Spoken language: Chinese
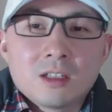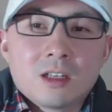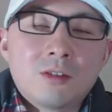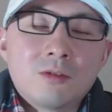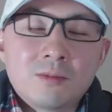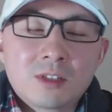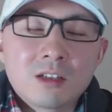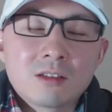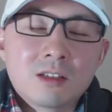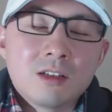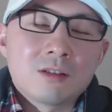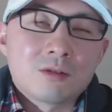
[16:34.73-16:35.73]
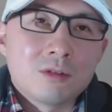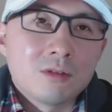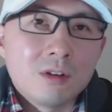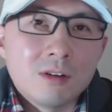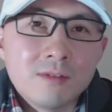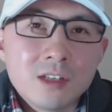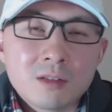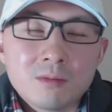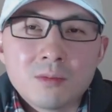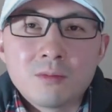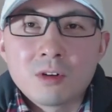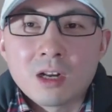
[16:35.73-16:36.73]
然后我们上次也说过，为什
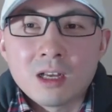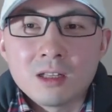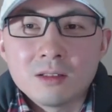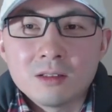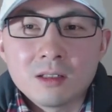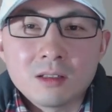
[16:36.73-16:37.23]
么波兰